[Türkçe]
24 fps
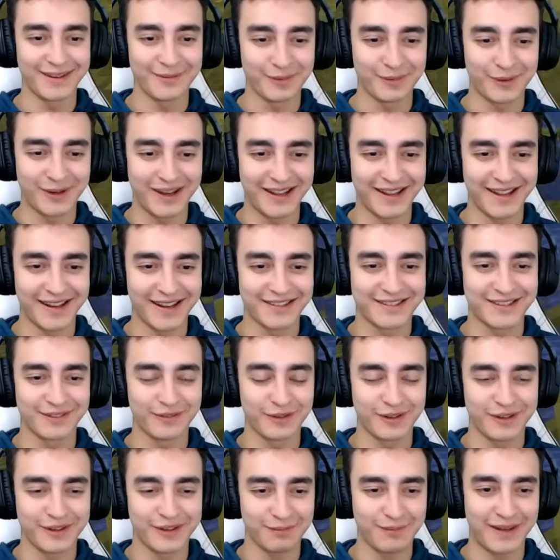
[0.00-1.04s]
Bu kadar
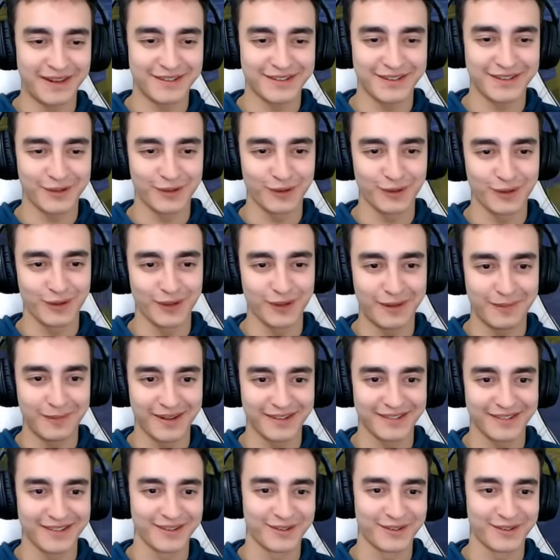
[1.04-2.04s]
çabuk başka türlü olamazdı.